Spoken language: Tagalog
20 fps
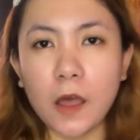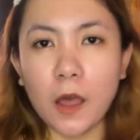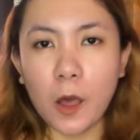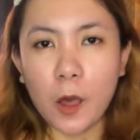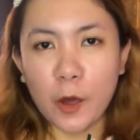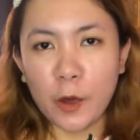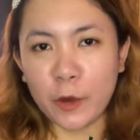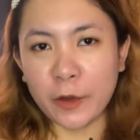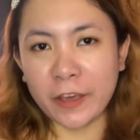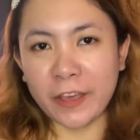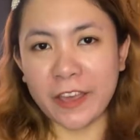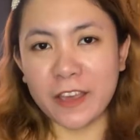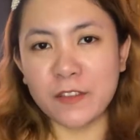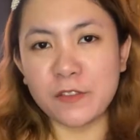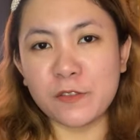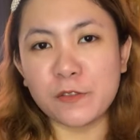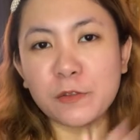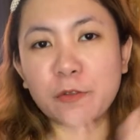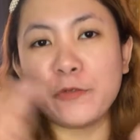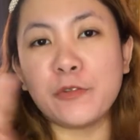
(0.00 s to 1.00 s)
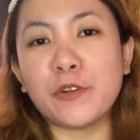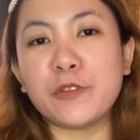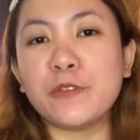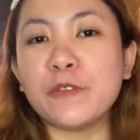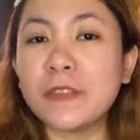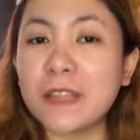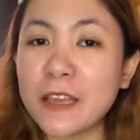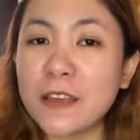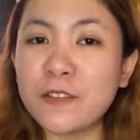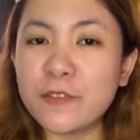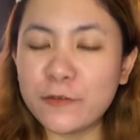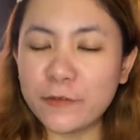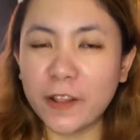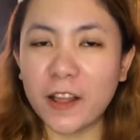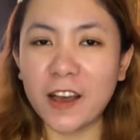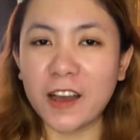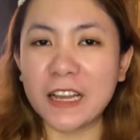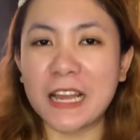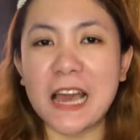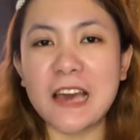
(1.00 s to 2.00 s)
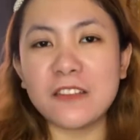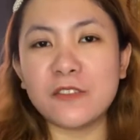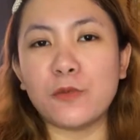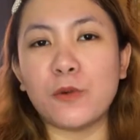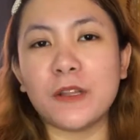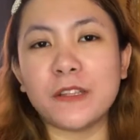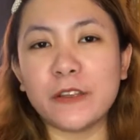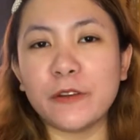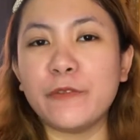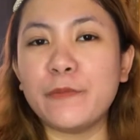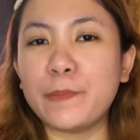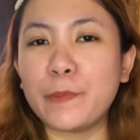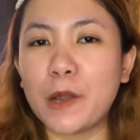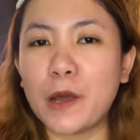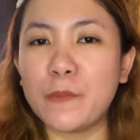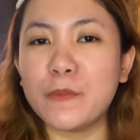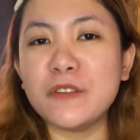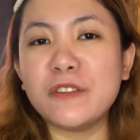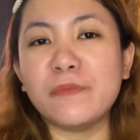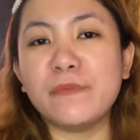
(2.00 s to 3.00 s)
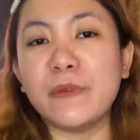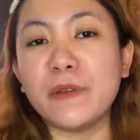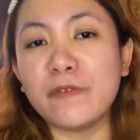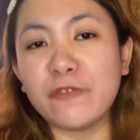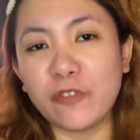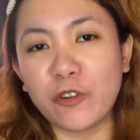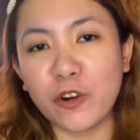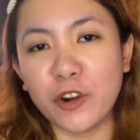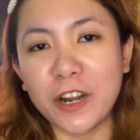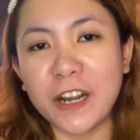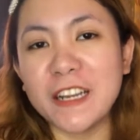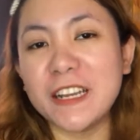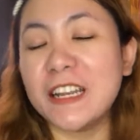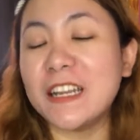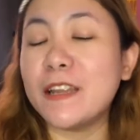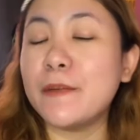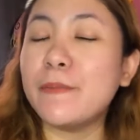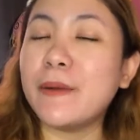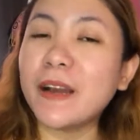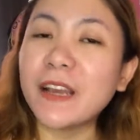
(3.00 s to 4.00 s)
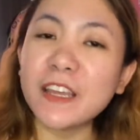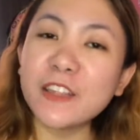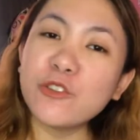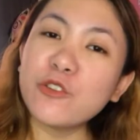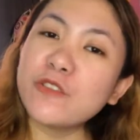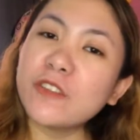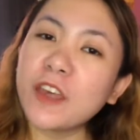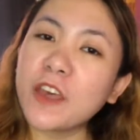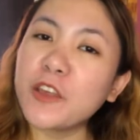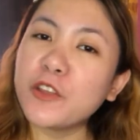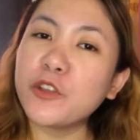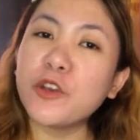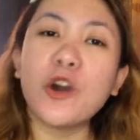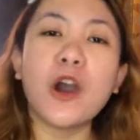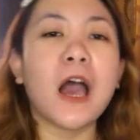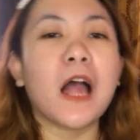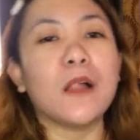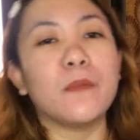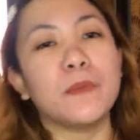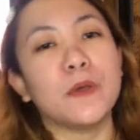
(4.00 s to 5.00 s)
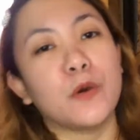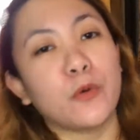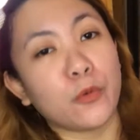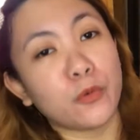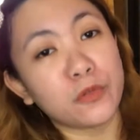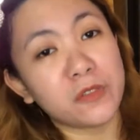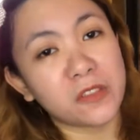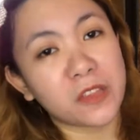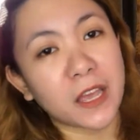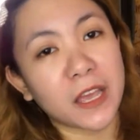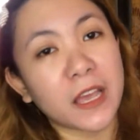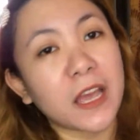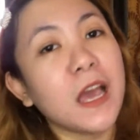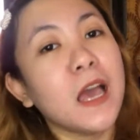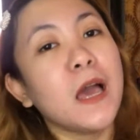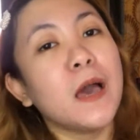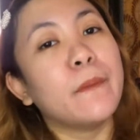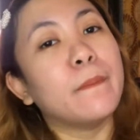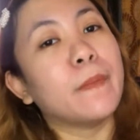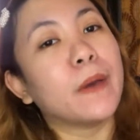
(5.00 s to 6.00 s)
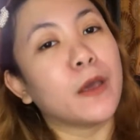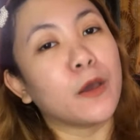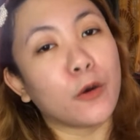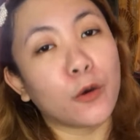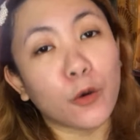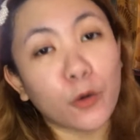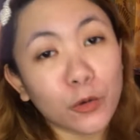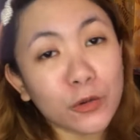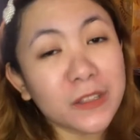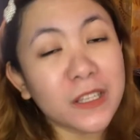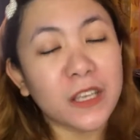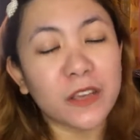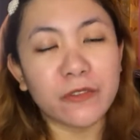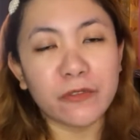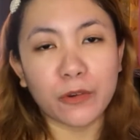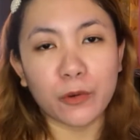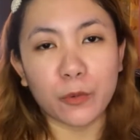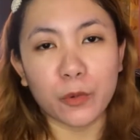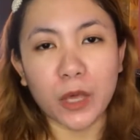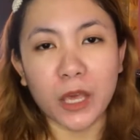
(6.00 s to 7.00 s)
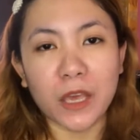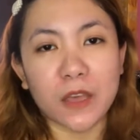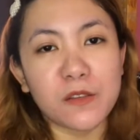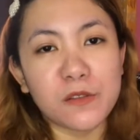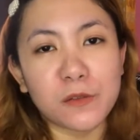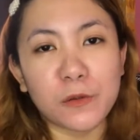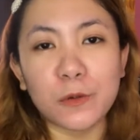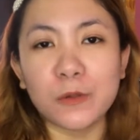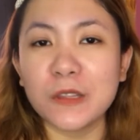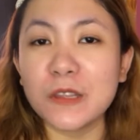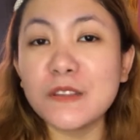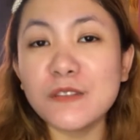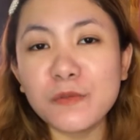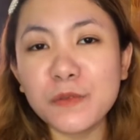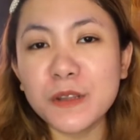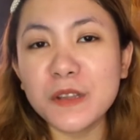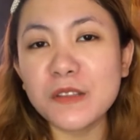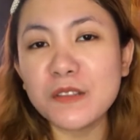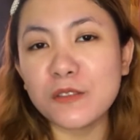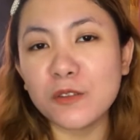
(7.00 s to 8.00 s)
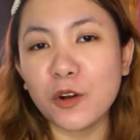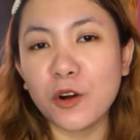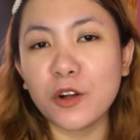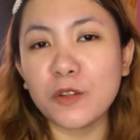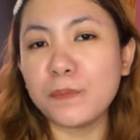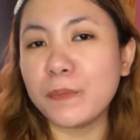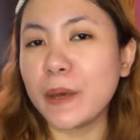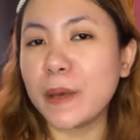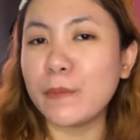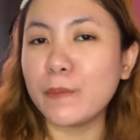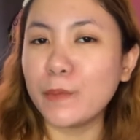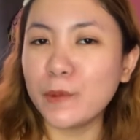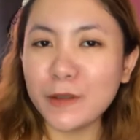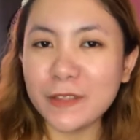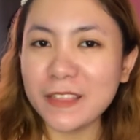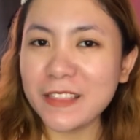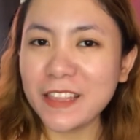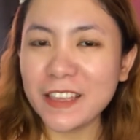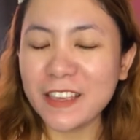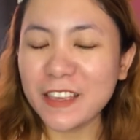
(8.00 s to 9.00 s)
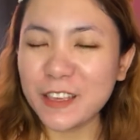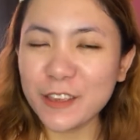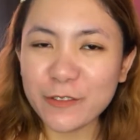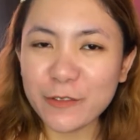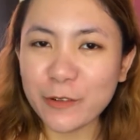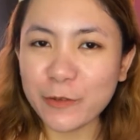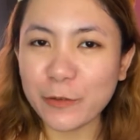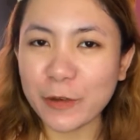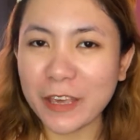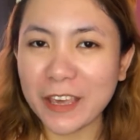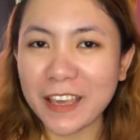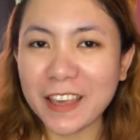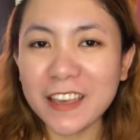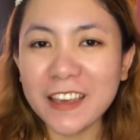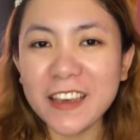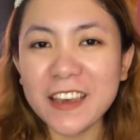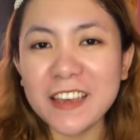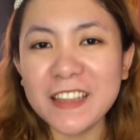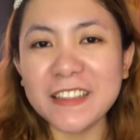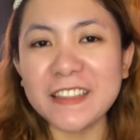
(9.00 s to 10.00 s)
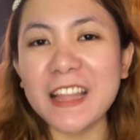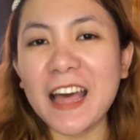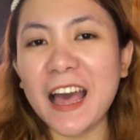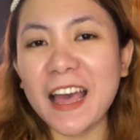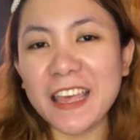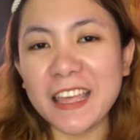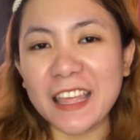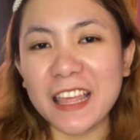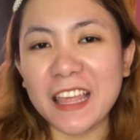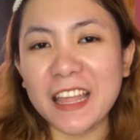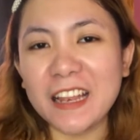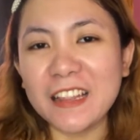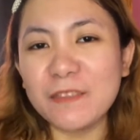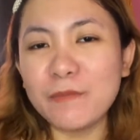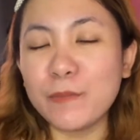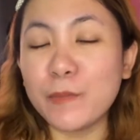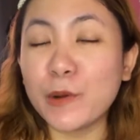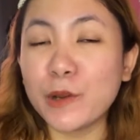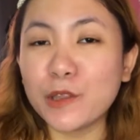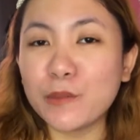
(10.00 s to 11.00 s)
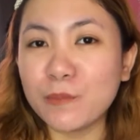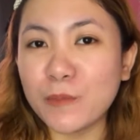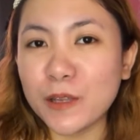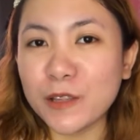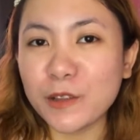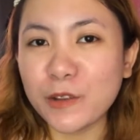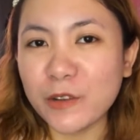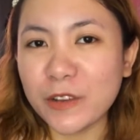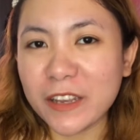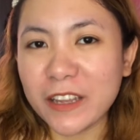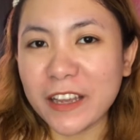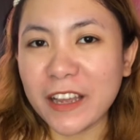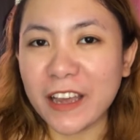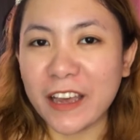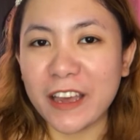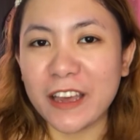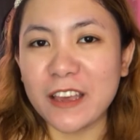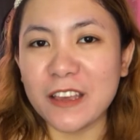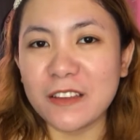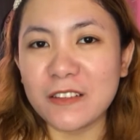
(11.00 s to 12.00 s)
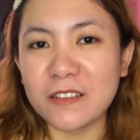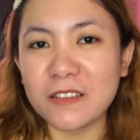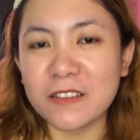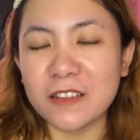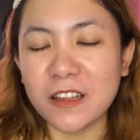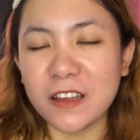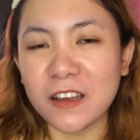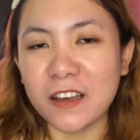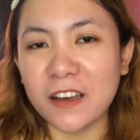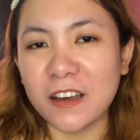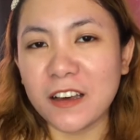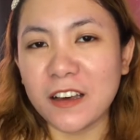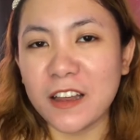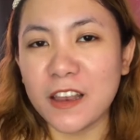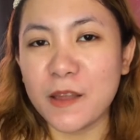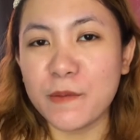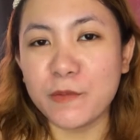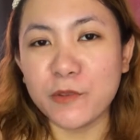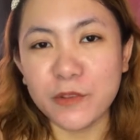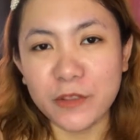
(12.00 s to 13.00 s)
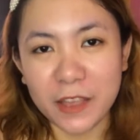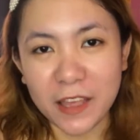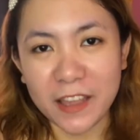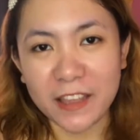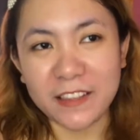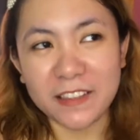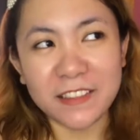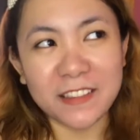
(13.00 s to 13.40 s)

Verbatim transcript: Okay, so for today's vlog, as what I've promised before, na nabanggit ko sa inyo, I'll be hosting my own giveaway. So this one is called my birthday giveaway dahil birth month ko na guys. Uh, alam nyo yan.